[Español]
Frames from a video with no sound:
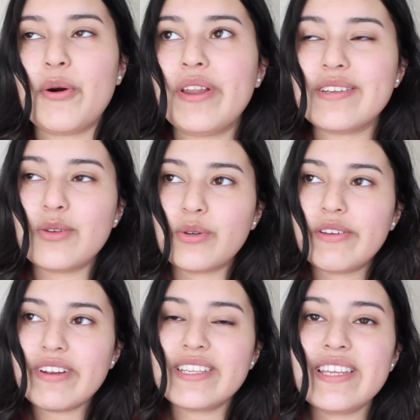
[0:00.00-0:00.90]
Acuérdense
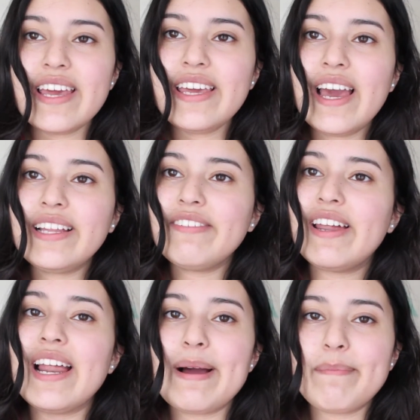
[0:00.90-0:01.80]
suscribirse y
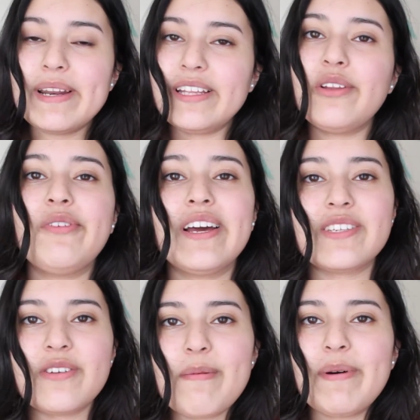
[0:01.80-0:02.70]
activar la campanita de
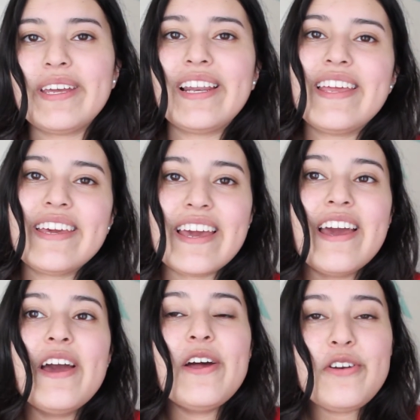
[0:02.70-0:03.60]
notificaciones para que le llegue
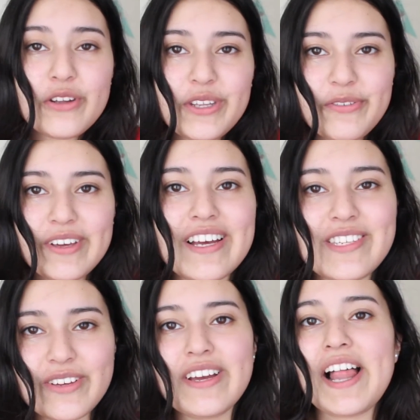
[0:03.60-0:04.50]

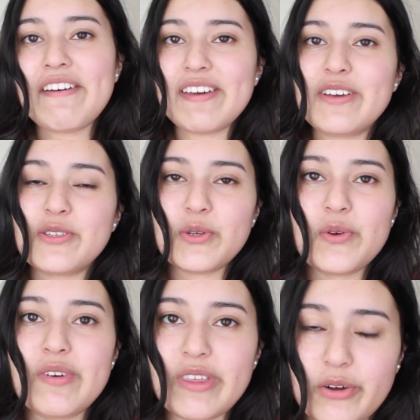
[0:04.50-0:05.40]
notificación cada vez que
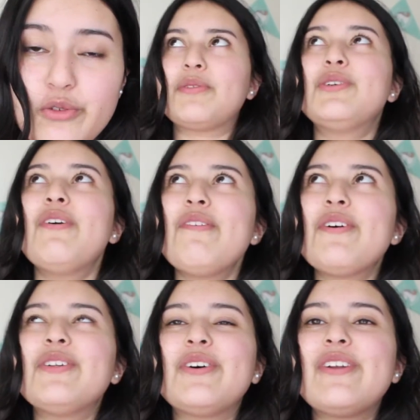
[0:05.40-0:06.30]
subo video. Subo
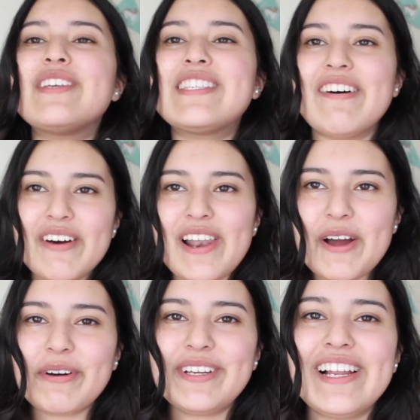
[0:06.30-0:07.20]
video todos los sábados a
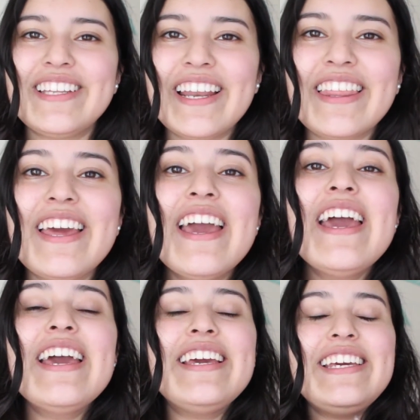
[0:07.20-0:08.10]
las 4 de la tarde
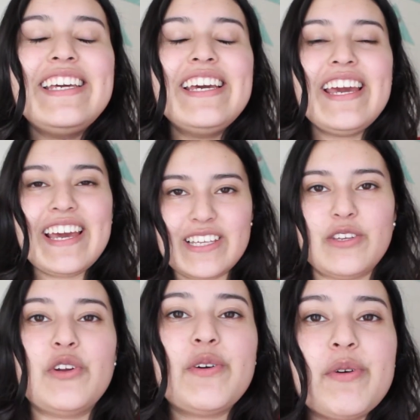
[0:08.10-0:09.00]
y
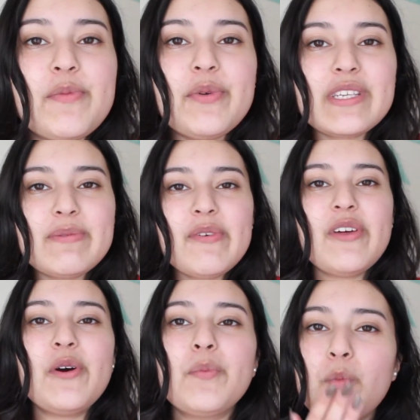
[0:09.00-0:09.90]
eso, nos vemos en el próximo
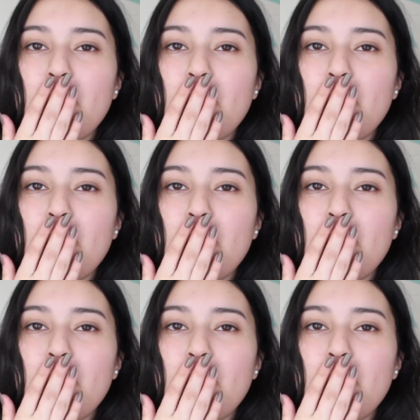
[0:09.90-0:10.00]
video.